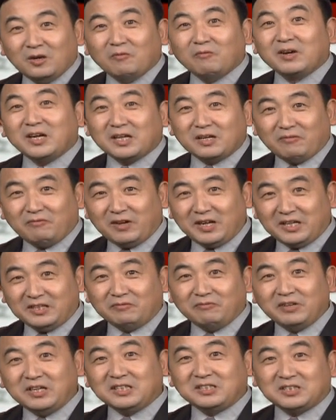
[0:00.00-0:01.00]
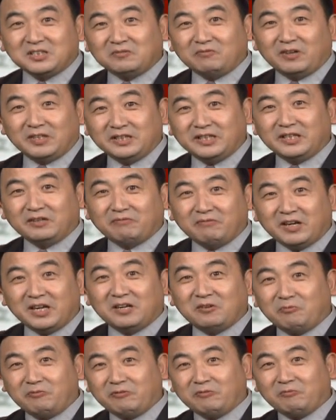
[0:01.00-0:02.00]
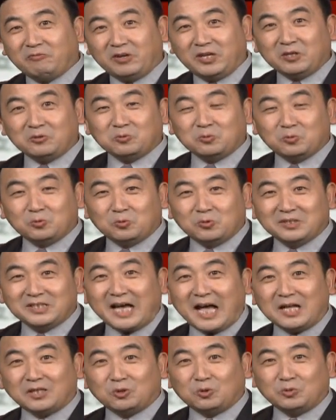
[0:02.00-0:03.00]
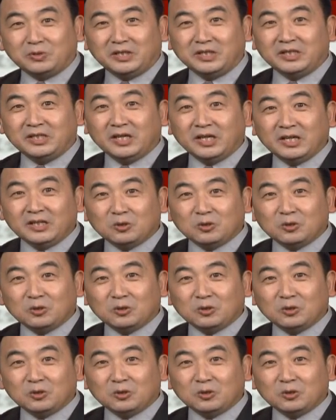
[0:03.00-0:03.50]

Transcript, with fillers: 为了维持稳定，为了维护国家统一，